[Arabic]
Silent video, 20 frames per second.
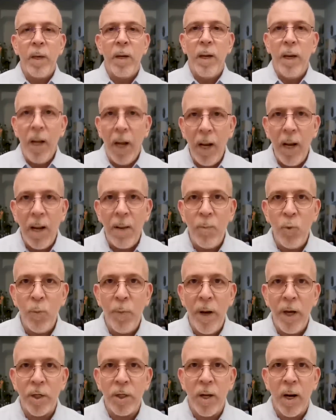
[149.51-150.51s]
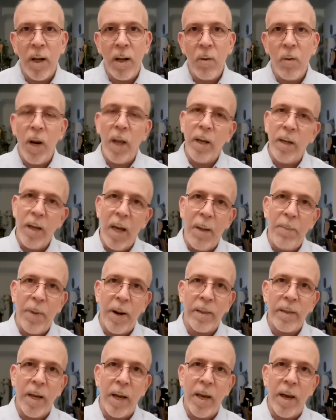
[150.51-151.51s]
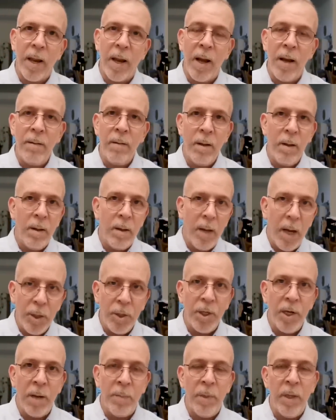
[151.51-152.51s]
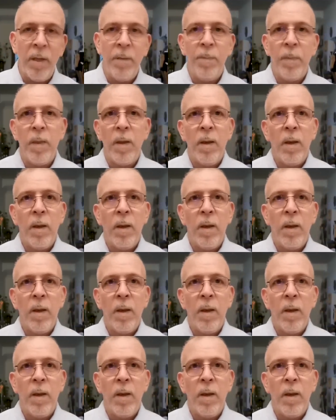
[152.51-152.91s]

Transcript: رحله مباشره ولكن عبر طيران اجنبي